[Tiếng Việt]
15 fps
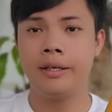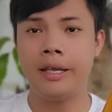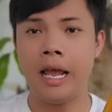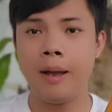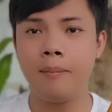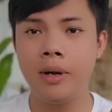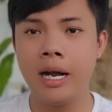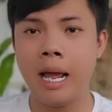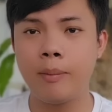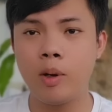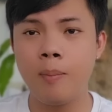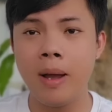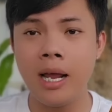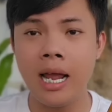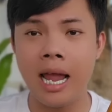dạ bên nam
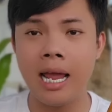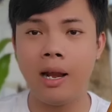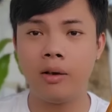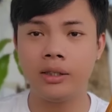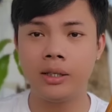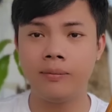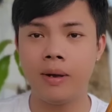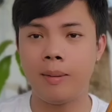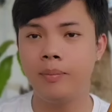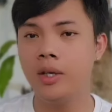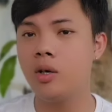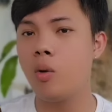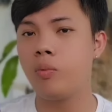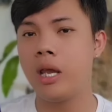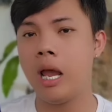có bán hai loại sản phẩm nước
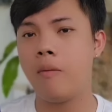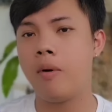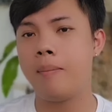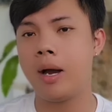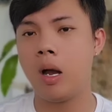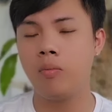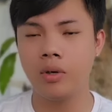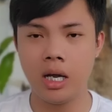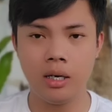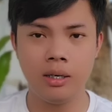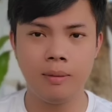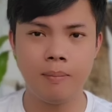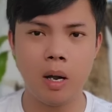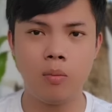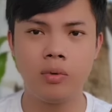cốt nhau và mật ong gừng
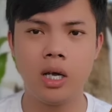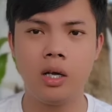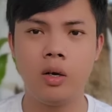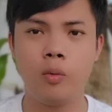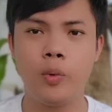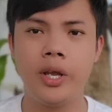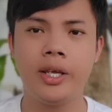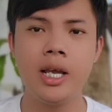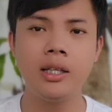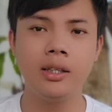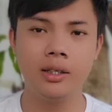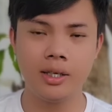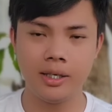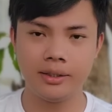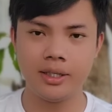mật ong gừng nguyên chất
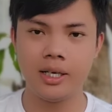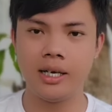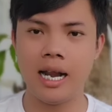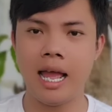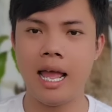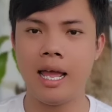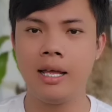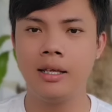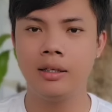từ gừng sơn la